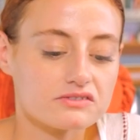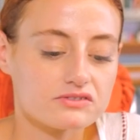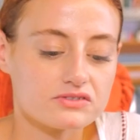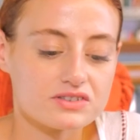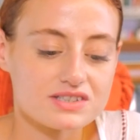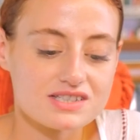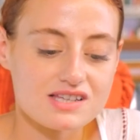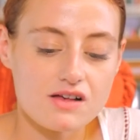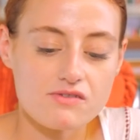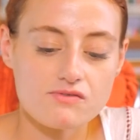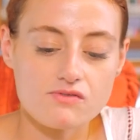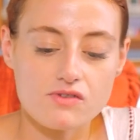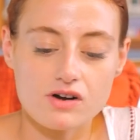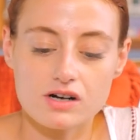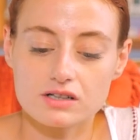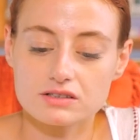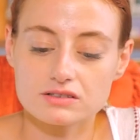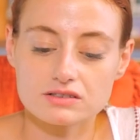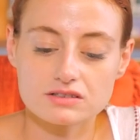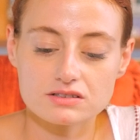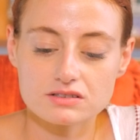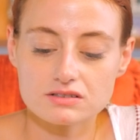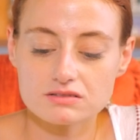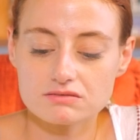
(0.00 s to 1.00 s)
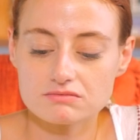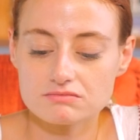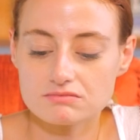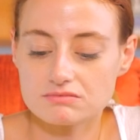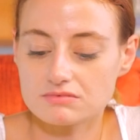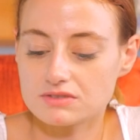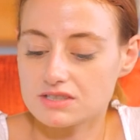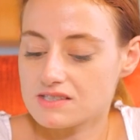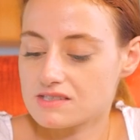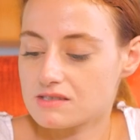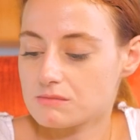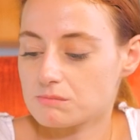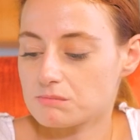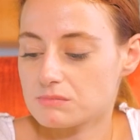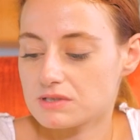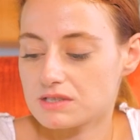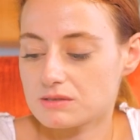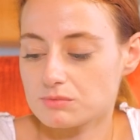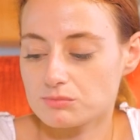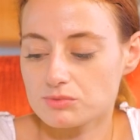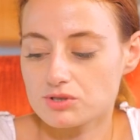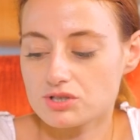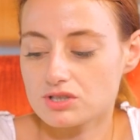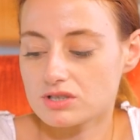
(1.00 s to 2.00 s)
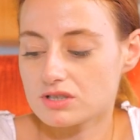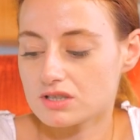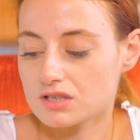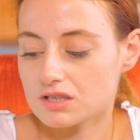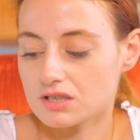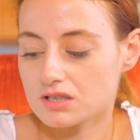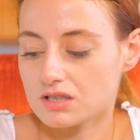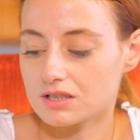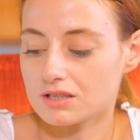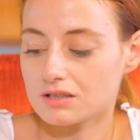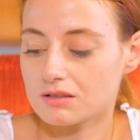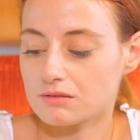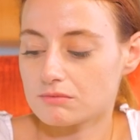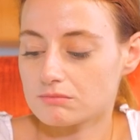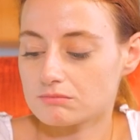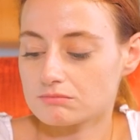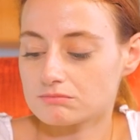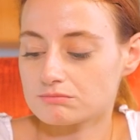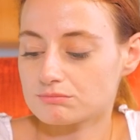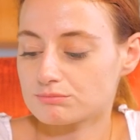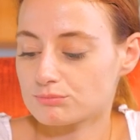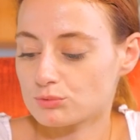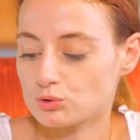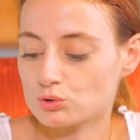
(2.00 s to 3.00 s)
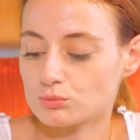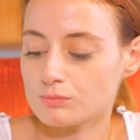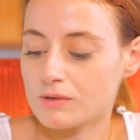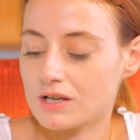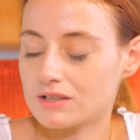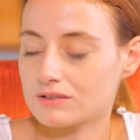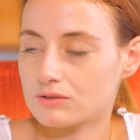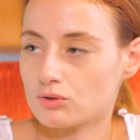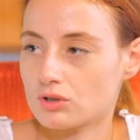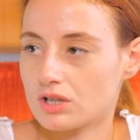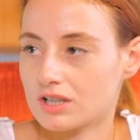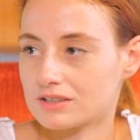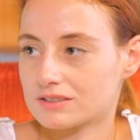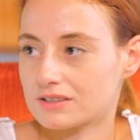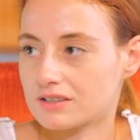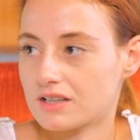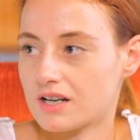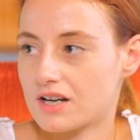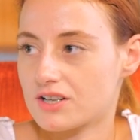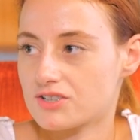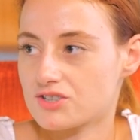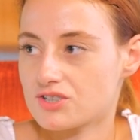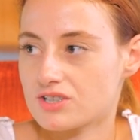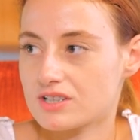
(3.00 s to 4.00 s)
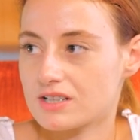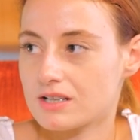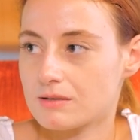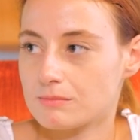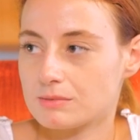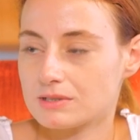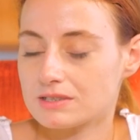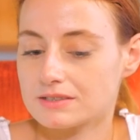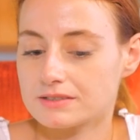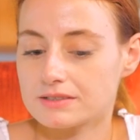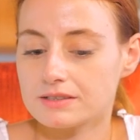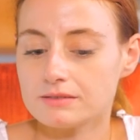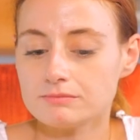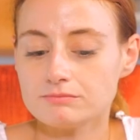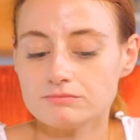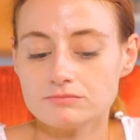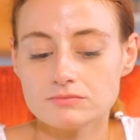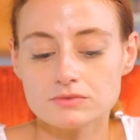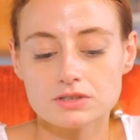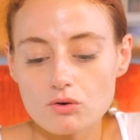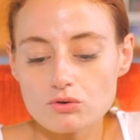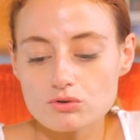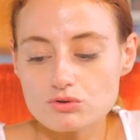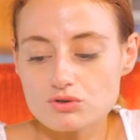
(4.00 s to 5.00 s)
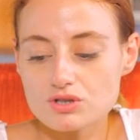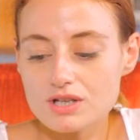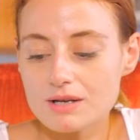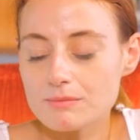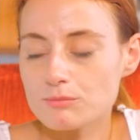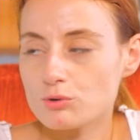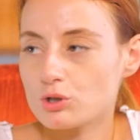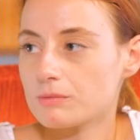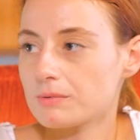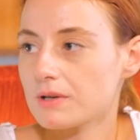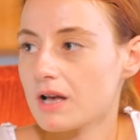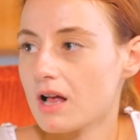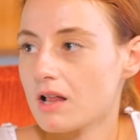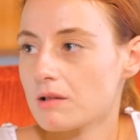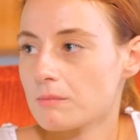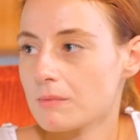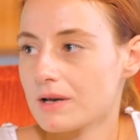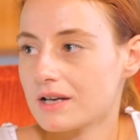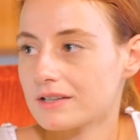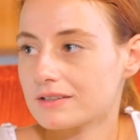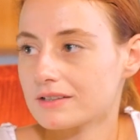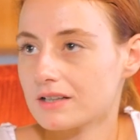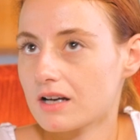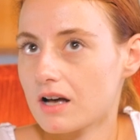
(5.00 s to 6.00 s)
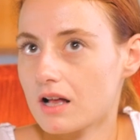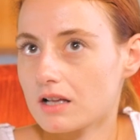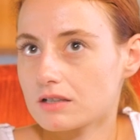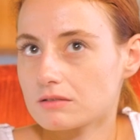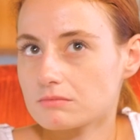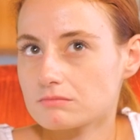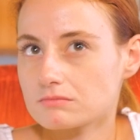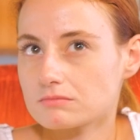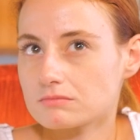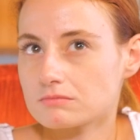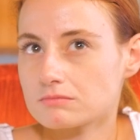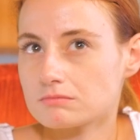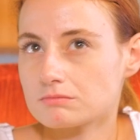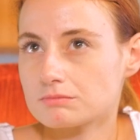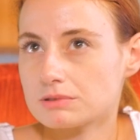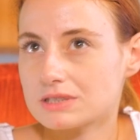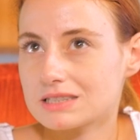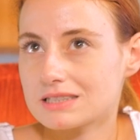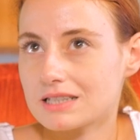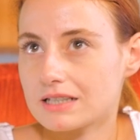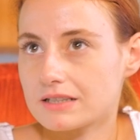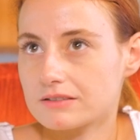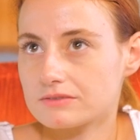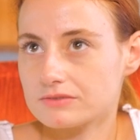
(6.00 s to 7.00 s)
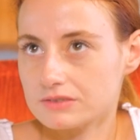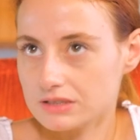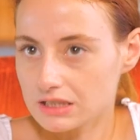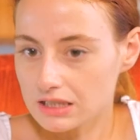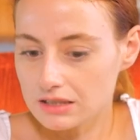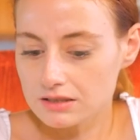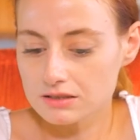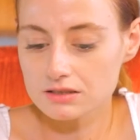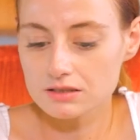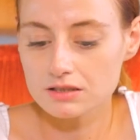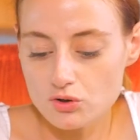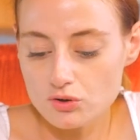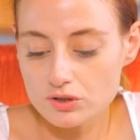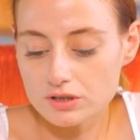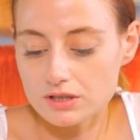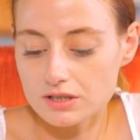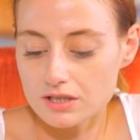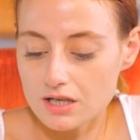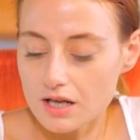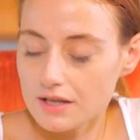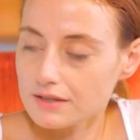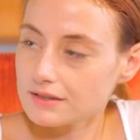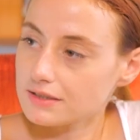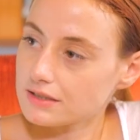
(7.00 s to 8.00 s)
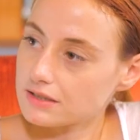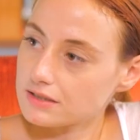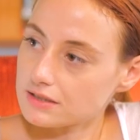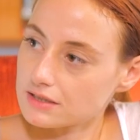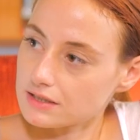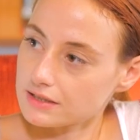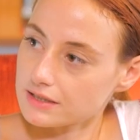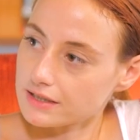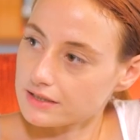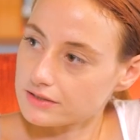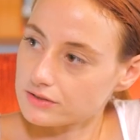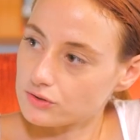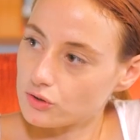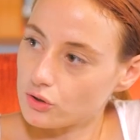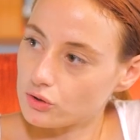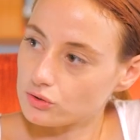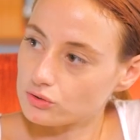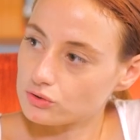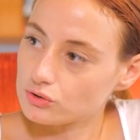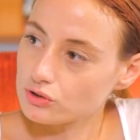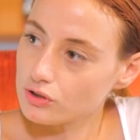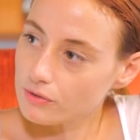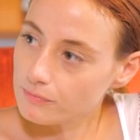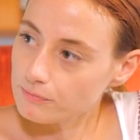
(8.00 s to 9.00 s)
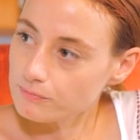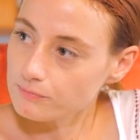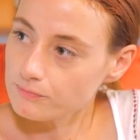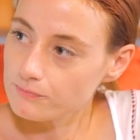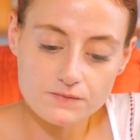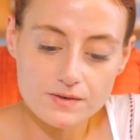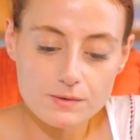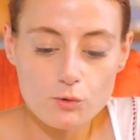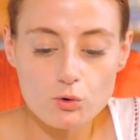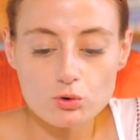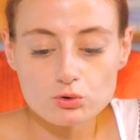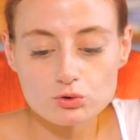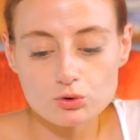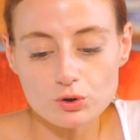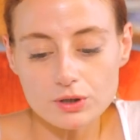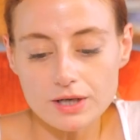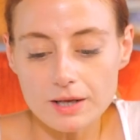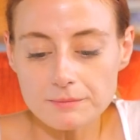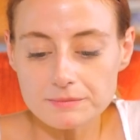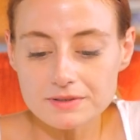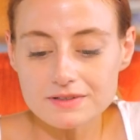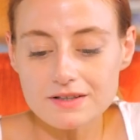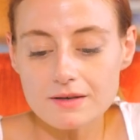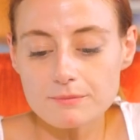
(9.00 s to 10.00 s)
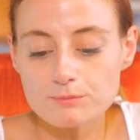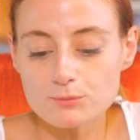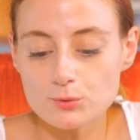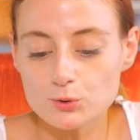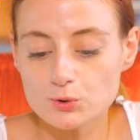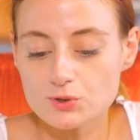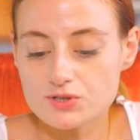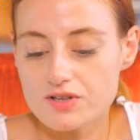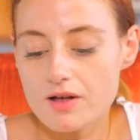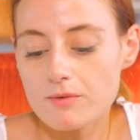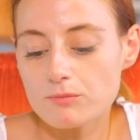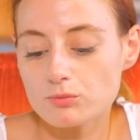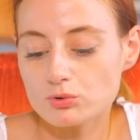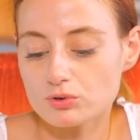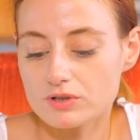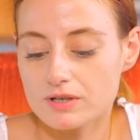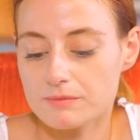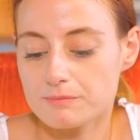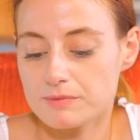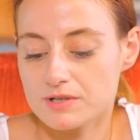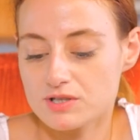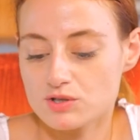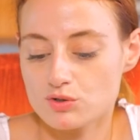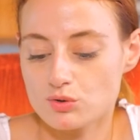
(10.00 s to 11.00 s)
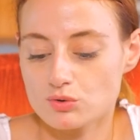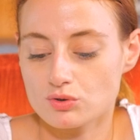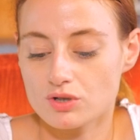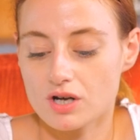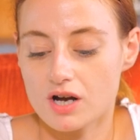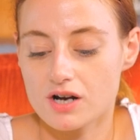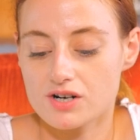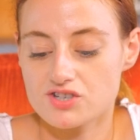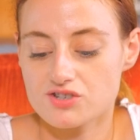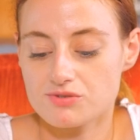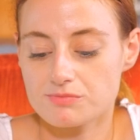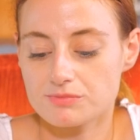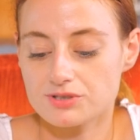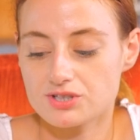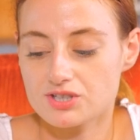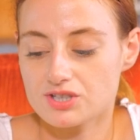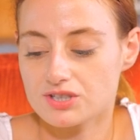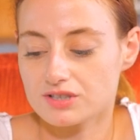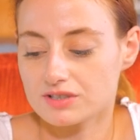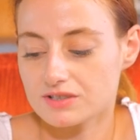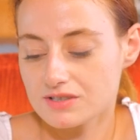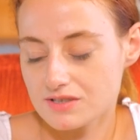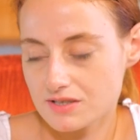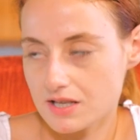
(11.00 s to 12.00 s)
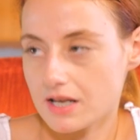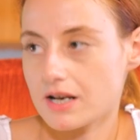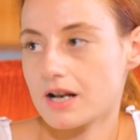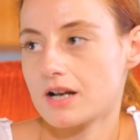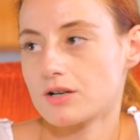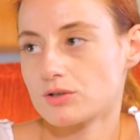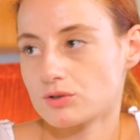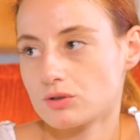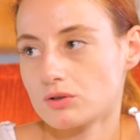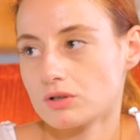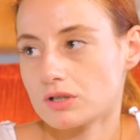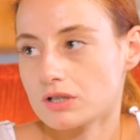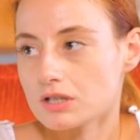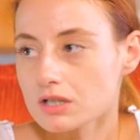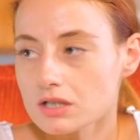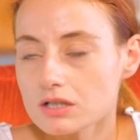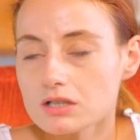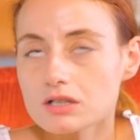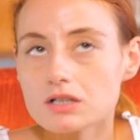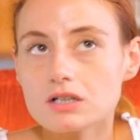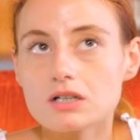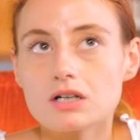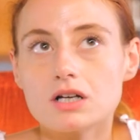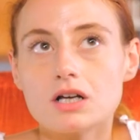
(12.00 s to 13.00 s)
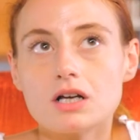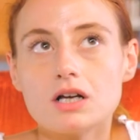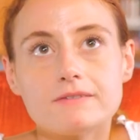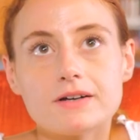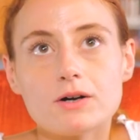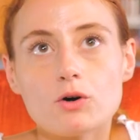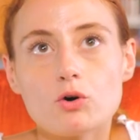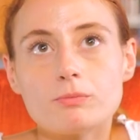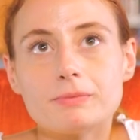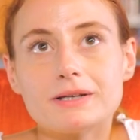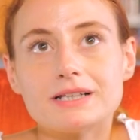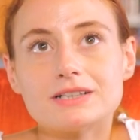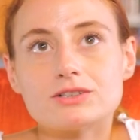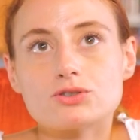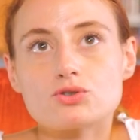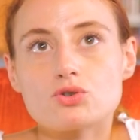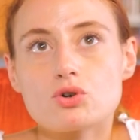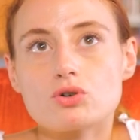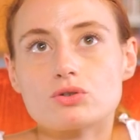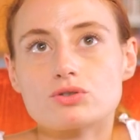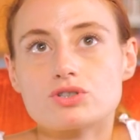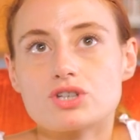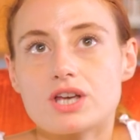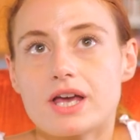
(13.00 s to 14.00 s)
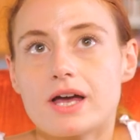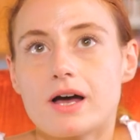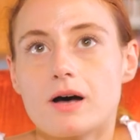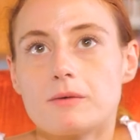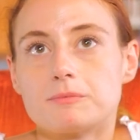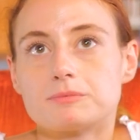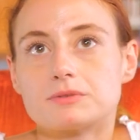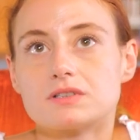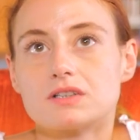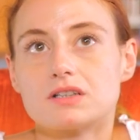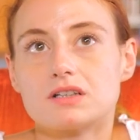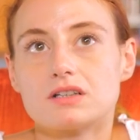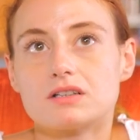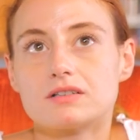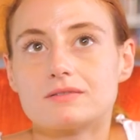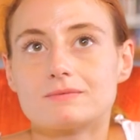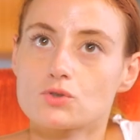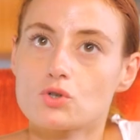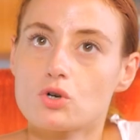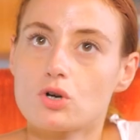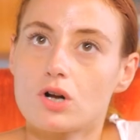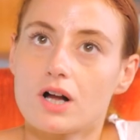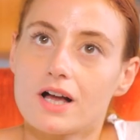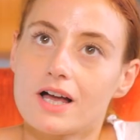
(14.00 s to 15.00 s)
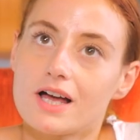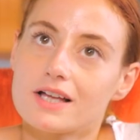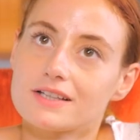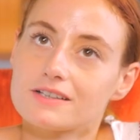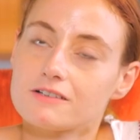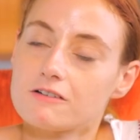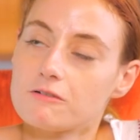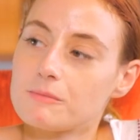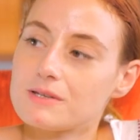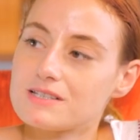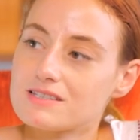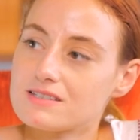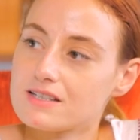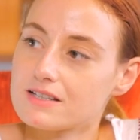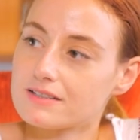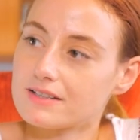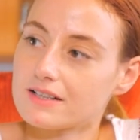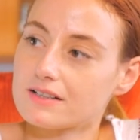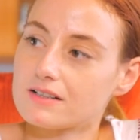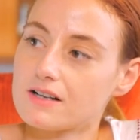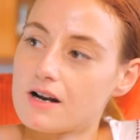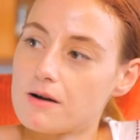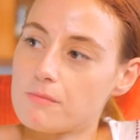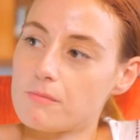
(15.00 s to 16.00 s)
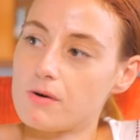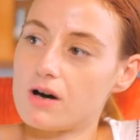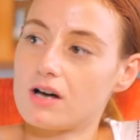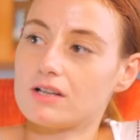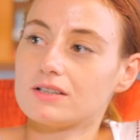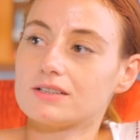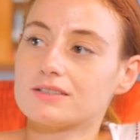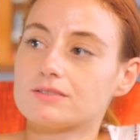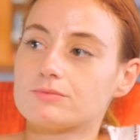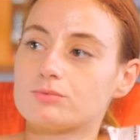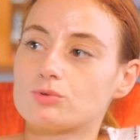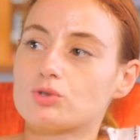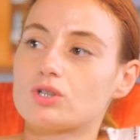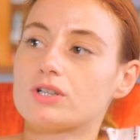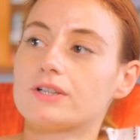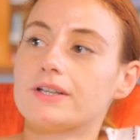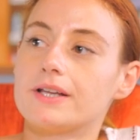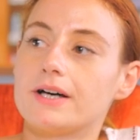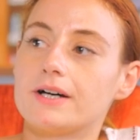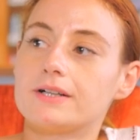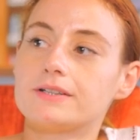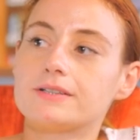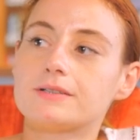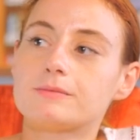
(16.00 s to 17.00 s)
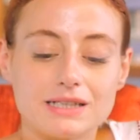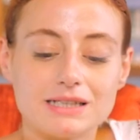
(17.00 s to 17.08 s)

Vizem vardı. bizim bitmişti. Hani ıı, bunu maddi olarak da karşılayabilirdim. O yüzden böyle bir Almanya'da kaldım bir sene falan. Sonra Krallıyarı'la geri döndüm. Ve o dönemde tam Büyük İstanbul Depresyonu karşıma çıktı senaryo olarak. ve o beni çok şey yaptı. Çok hayata ve mesleğe tekrar bağladı bu kadar.